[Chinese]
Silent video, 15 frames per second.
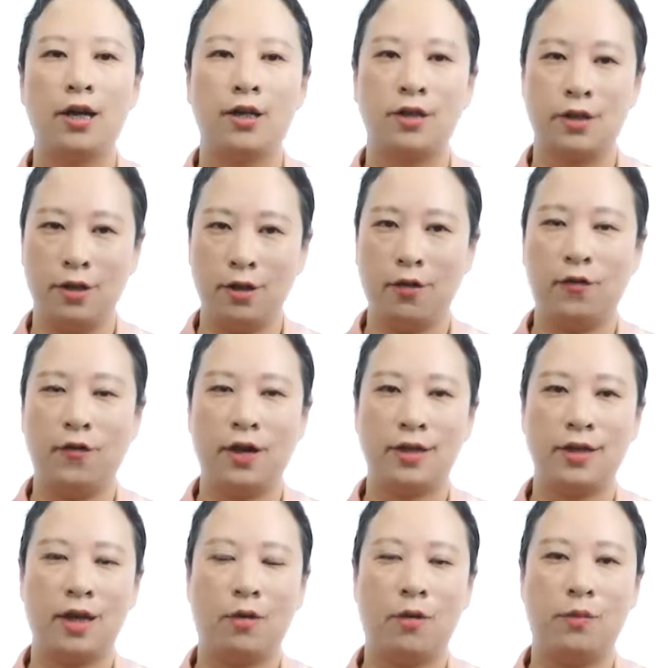只有放
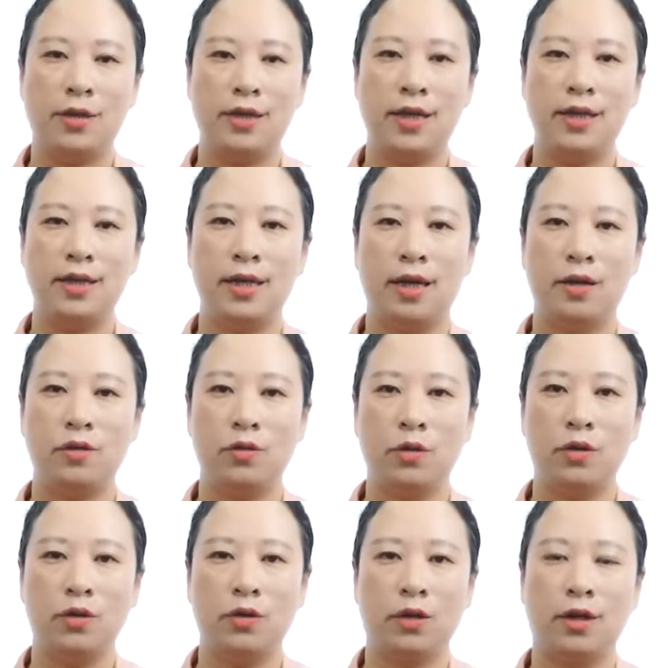下我们先前
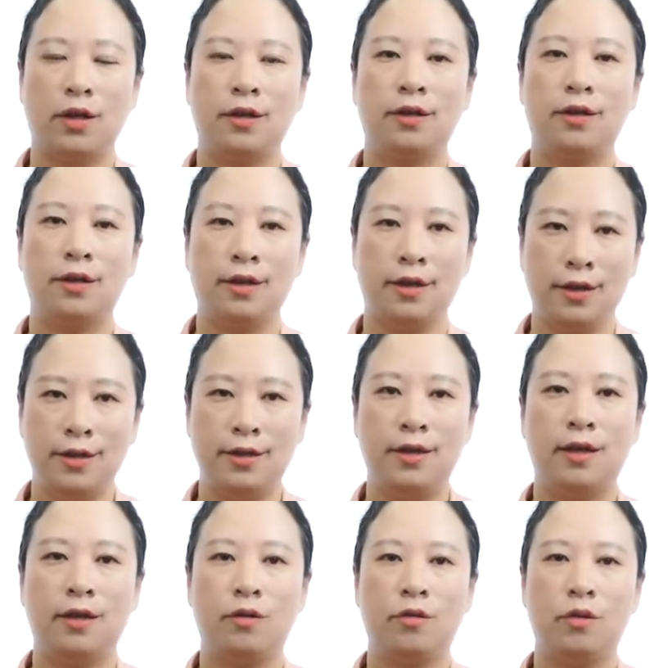所有的。一
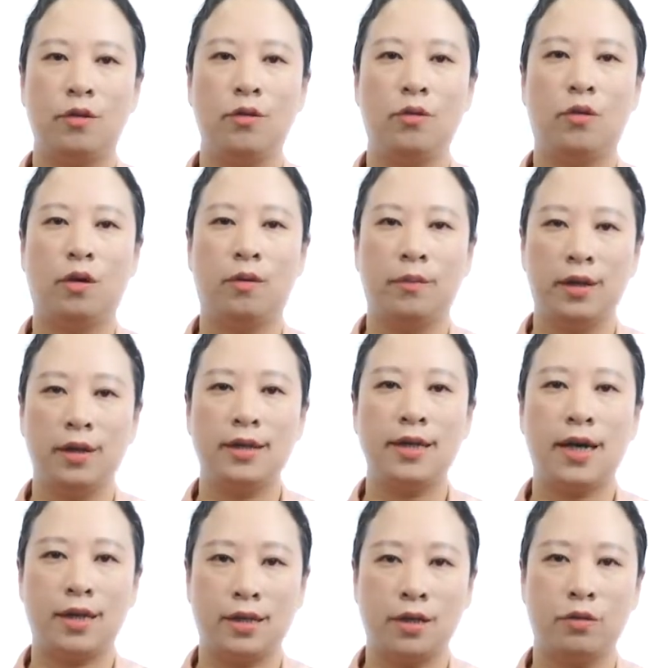切对于我们的
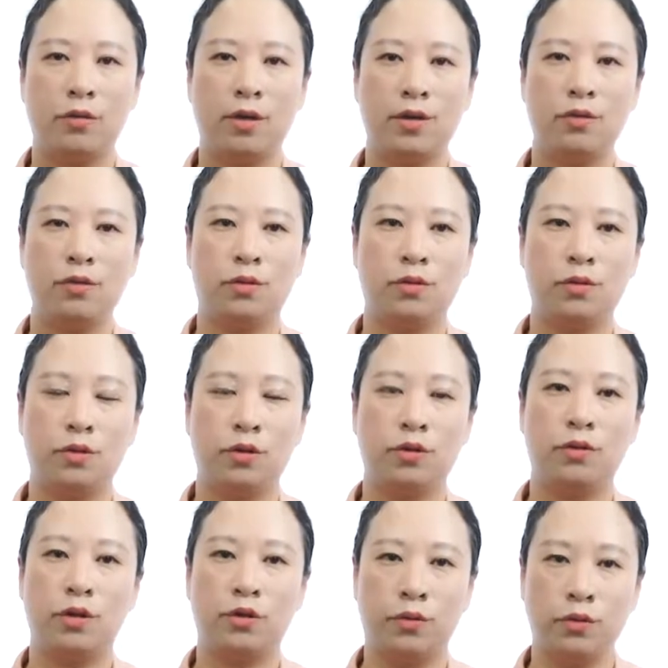价值观所做出
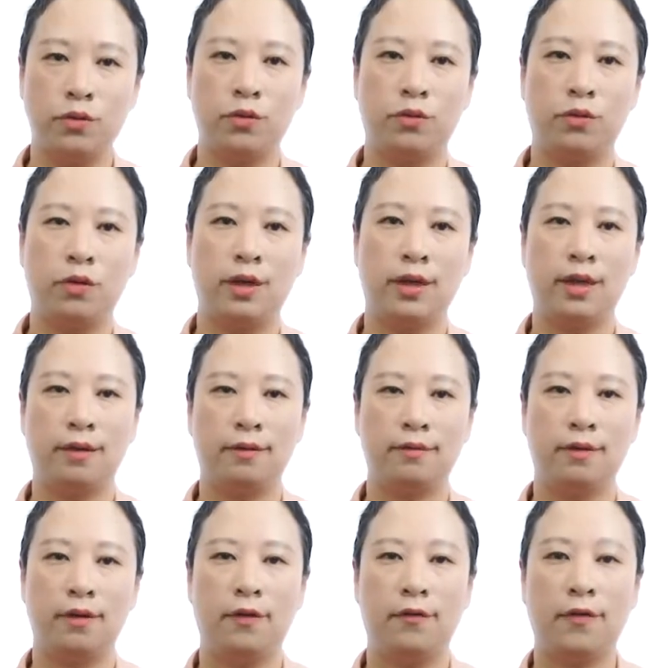的种种规定，
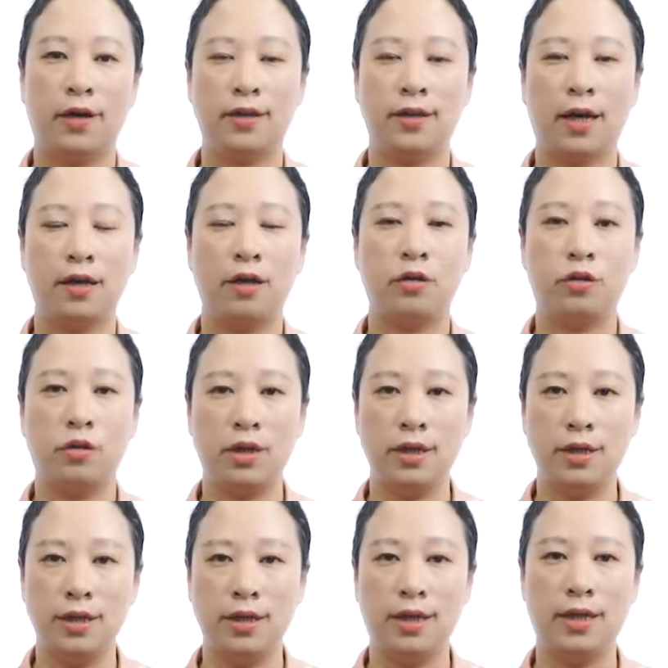放下要学
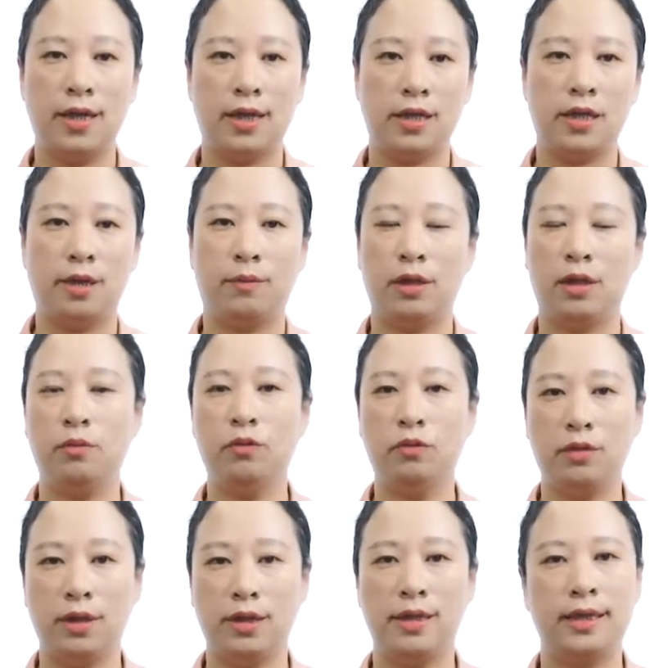习一点什么的目
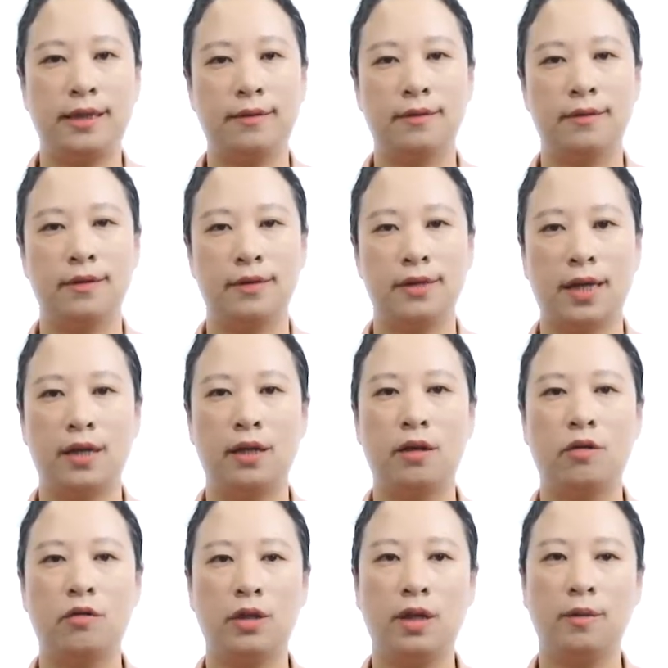的性，才能
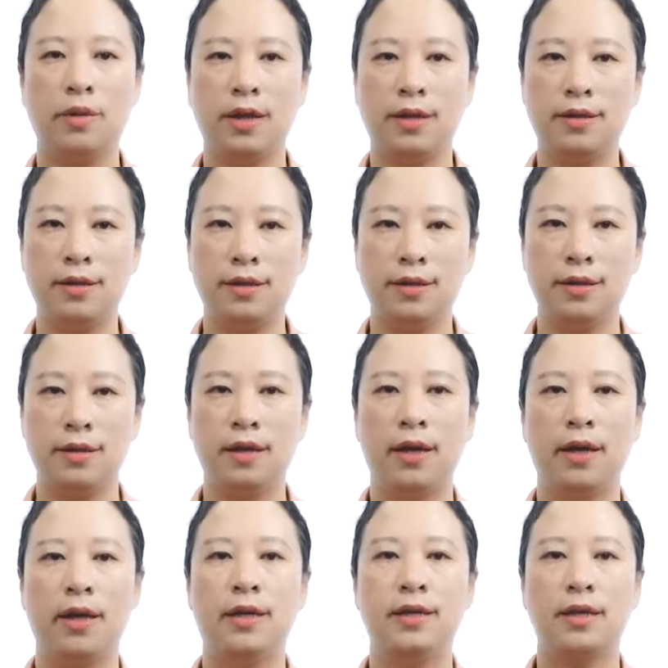够听凭自己
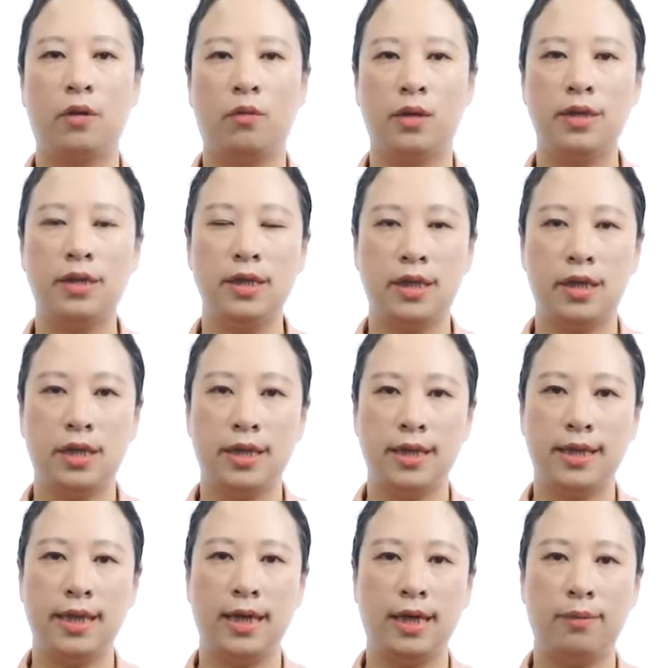在文字的世
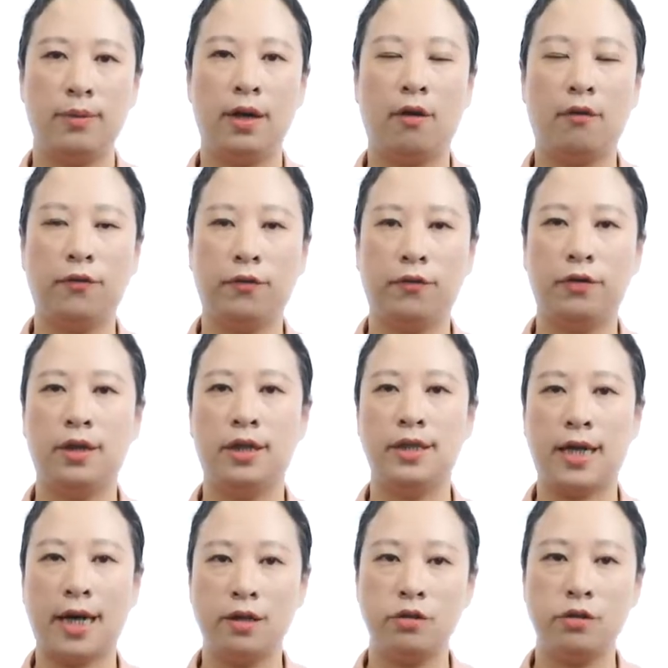界里漂浮和
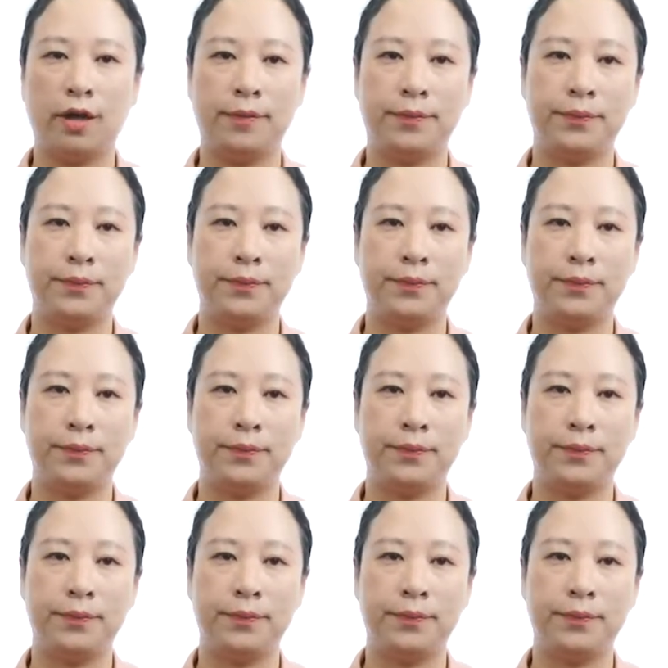辗转。